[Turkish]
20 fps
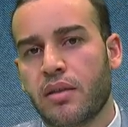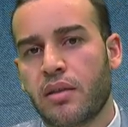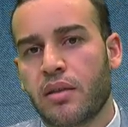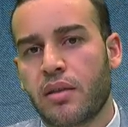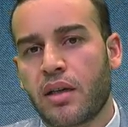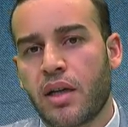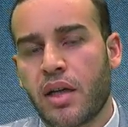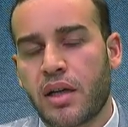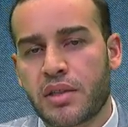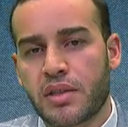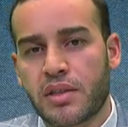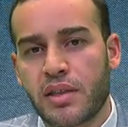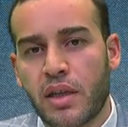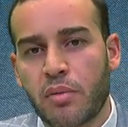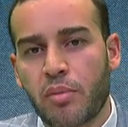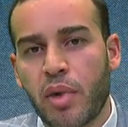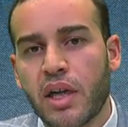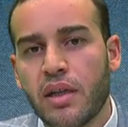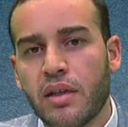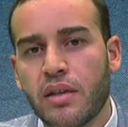
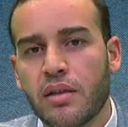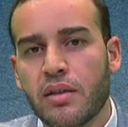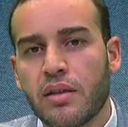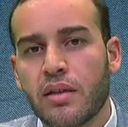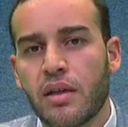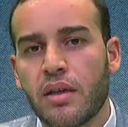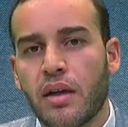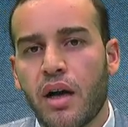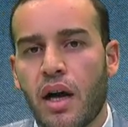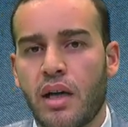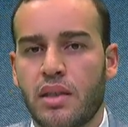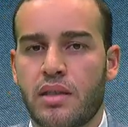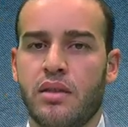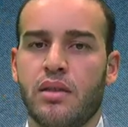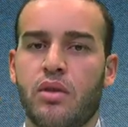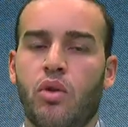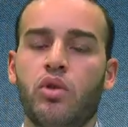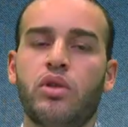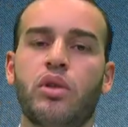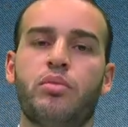karşılamak aslında
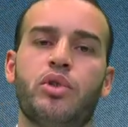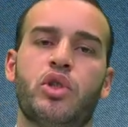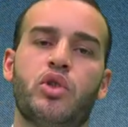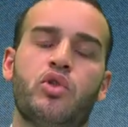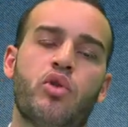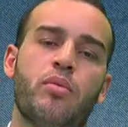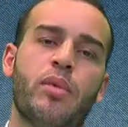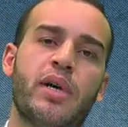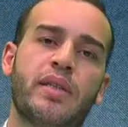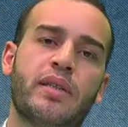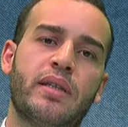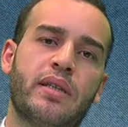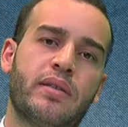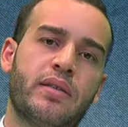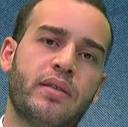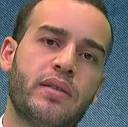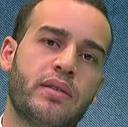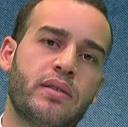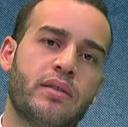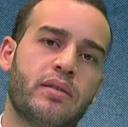o da bir
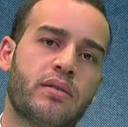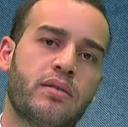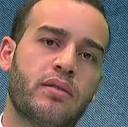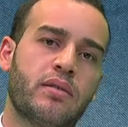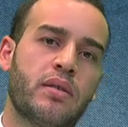cömertliktir.